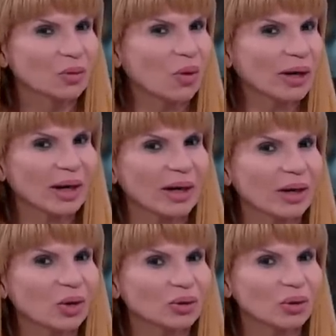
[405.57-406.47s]
Cualquiera
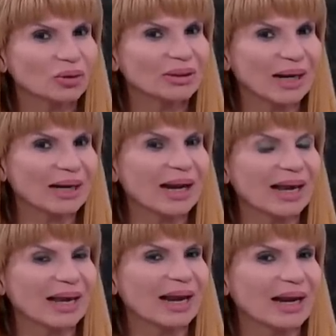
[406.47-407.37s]
de los dos trae
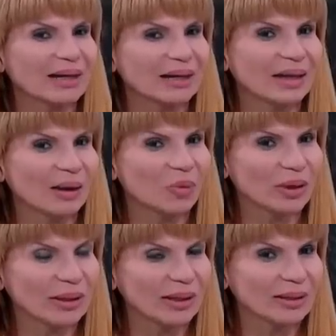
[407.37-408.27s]
el ángel de la
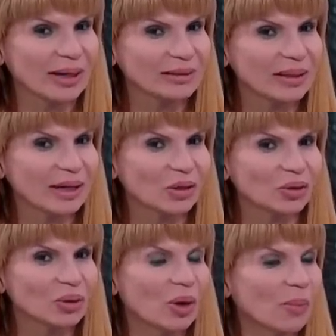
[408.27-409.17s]
muerte detrás de
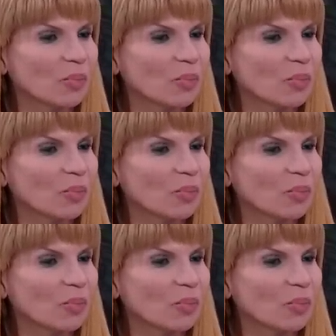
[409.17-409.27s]
ellos